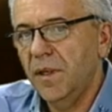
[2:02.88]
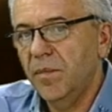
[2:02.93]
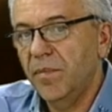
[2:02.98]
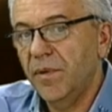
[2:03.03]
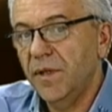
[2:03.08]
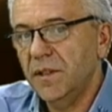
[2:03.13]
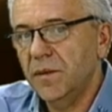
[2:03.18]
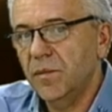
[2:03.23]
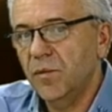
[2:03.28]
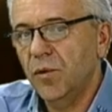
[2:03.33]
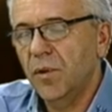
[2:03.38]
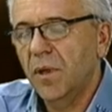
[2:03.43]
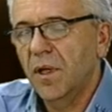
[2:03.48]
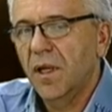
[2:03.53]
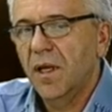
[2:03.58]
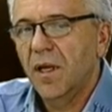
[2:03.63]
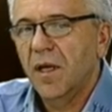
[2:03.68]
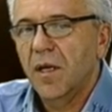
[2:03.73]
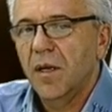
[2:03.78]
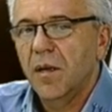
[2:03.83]
поэтому
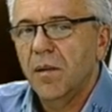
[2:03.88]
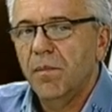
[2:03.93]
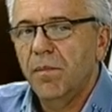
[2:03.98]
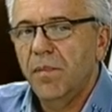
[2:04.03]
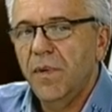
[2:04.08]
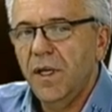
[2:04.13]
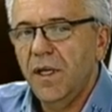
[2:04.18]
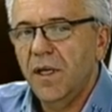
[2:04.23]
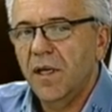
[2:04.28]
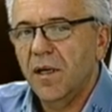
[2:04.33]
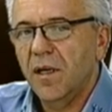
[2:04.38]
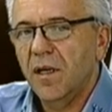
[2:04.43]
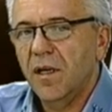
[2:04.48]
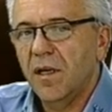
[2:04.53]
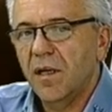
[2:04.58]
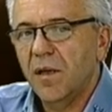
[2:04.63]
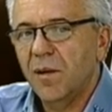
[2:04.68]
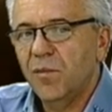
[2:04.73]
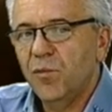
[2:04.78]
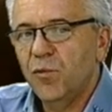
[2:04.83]
мы
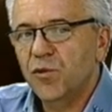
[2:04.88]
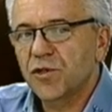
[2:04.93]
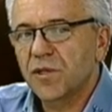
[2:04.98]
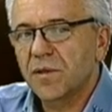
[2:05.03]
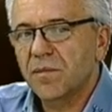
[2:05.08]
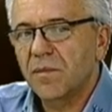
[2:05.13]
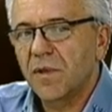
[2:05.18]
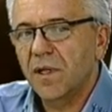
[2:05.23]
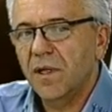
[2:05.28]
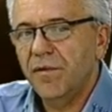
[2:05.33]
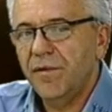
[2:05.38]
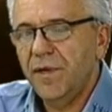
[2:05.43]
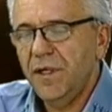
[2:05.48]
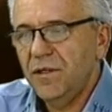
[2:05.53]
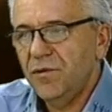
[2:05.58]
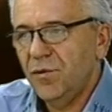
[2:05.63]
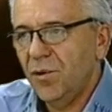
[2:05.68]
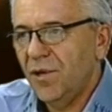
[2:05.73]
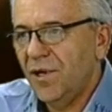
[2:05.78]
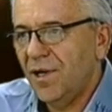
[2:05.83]
э, можем
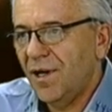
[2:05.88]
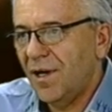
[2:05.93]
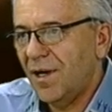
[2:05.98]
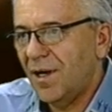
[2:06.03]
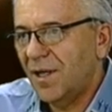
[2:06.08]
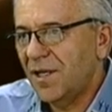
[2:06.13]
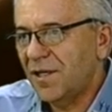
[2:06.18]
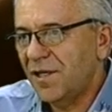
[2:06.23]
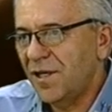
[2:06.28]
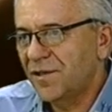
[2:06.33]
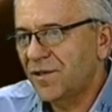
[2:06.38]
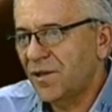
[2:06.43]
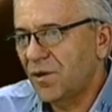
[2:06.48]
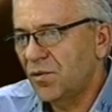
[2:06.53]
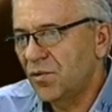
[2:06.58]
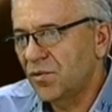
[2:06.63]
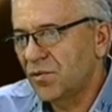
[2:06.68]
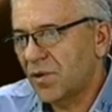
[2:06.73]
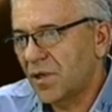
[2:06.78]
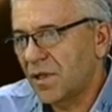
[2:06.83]
говорить только о каких-то
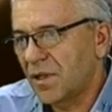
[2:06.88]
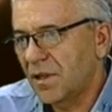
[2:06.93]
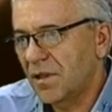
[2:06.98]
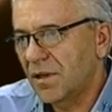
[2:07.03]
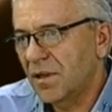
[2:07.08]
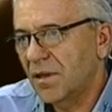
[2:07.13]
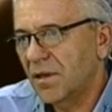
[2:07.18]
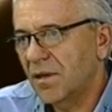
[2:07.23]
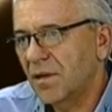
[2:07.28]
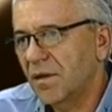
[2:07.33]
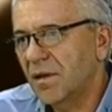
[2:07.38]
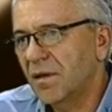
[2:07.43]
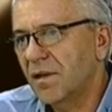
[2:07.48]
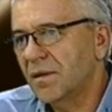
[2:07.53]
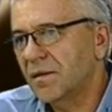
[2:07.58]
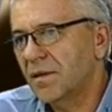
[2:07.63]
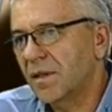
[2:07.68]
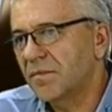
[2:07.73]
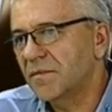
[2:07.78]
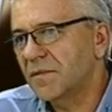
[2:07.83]
контурах, э,
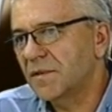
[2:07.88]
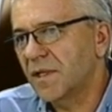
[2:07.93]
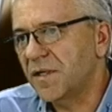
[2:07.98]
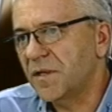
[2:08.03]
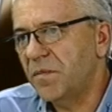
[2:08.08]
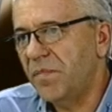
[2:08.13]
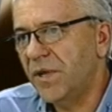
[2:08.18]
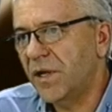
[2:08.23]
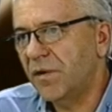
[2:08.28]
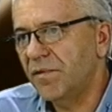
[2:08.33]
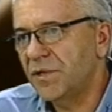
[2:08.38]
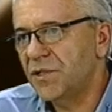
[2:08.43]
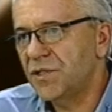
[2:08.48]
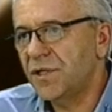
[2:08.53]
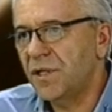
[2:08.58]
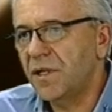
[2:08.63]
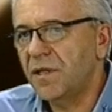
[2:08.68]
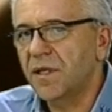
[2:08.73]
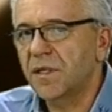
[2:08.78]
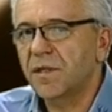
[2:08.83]
там, сказать, первого
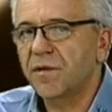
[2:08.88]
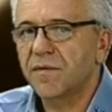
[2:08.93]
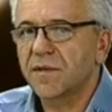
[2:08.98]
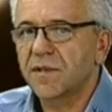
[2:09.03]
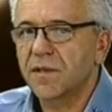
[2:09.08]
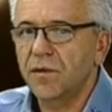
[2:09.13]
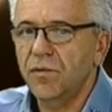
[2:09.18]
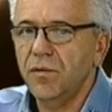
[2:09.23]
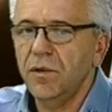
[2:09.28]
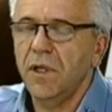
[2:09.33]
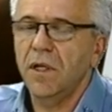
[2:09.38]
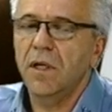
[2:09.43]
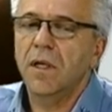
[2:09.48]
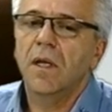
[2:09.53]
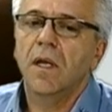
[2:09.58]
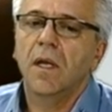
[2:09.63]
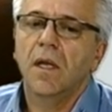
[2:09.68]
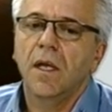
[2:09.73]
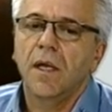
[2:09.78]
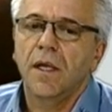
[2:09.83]
чтения этого закона
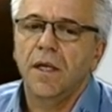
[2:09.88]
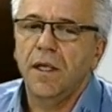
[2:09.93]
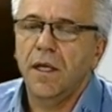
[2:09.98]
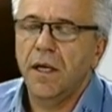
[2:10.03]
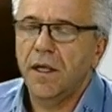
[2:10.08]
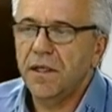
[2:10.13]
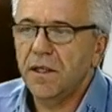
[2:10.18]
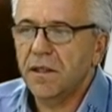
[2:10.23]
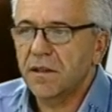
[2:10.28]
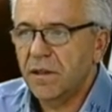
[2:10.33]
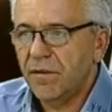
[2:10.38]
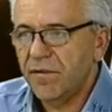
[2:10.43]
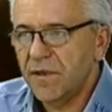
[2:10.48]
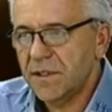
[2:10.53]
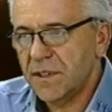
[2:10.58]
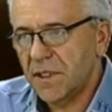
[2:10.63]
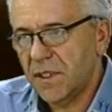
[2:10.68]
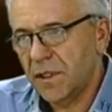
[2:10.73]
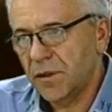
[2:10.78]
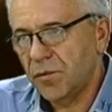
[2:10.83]
и о тех
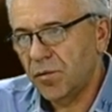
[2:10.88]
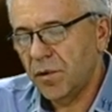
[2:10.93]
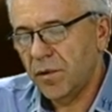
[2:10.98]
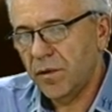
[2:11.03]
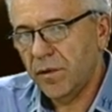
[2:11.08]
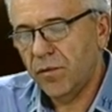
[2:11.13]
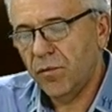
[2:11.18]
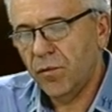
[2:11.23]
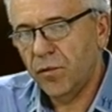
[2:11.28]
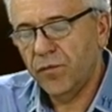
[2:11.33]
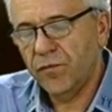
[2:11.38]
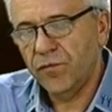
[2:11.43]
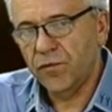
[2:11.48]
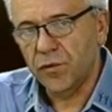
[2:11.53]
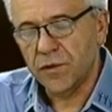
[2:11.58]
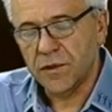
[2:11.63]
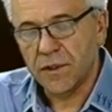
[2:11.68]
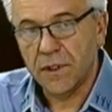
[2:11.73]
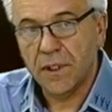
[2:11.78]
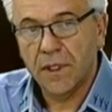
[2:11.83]
новациях, которые он
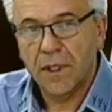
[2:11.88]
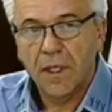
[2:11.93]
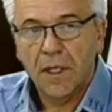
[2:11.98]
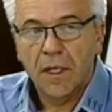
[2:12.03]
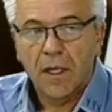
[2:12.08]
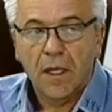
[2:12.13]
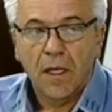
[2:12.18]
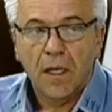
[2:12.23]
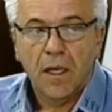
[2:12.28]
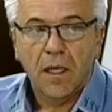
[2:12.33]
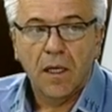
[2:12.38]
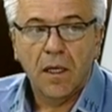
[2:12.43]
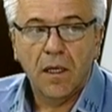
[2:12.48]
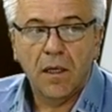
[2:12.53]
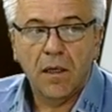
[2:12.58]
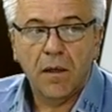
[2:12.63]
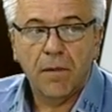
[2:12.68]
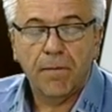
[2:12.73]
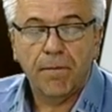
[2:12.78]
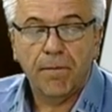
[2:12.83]
вносит.
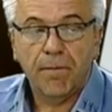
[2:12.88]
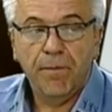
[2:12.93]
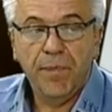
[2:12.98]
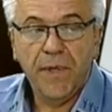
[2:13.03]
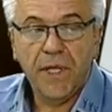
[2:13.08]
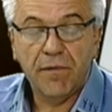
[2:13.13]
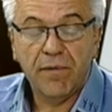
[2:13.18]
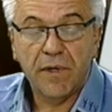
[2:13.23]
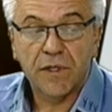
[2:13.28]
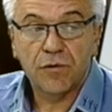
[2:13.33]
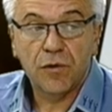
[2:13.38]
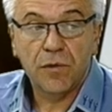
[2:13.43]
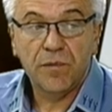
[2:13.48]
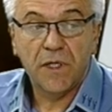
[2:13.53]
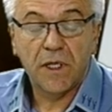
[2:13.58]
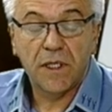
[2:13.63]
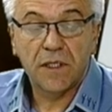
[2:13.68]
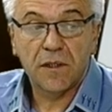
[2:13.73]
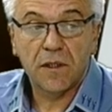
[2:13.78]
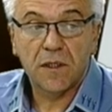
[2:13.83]
Э, первое, что
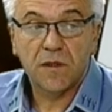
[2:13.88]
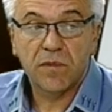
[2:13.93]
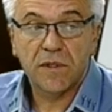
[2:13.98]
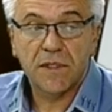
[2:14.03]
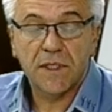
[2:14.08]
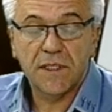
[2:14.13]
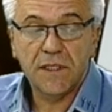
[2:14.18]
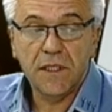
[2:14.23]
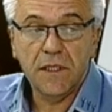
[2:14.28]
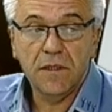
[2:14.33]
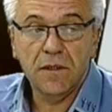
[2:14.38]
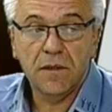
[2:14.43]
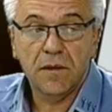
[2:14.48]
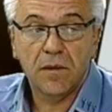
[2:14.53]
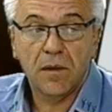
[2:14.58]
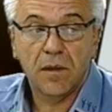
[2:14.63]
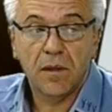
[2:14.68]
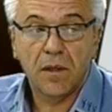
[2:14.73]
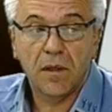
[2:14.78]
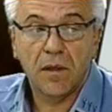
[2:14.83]
мне хотелось бы сказать,
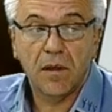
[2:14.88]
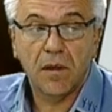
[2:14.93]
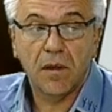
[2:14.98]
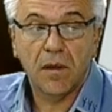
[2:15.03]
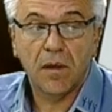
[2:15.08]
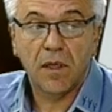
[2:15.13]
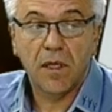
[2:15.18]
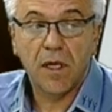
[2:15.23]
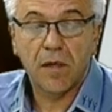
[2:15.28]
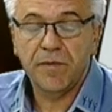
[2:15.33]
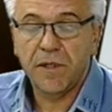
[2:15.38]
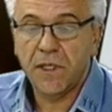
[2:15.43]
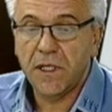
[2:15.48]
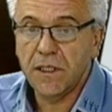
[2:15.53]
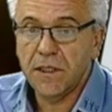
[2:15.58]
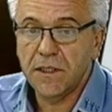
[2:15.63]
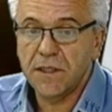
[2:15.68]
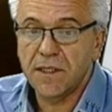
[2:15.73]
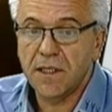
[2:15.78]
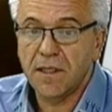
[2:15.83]
э, как мне
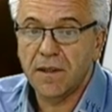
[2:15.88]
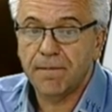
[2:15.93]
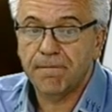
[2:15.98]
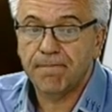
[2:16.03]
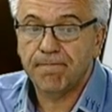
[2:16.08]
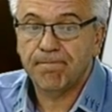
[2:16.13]
кажется,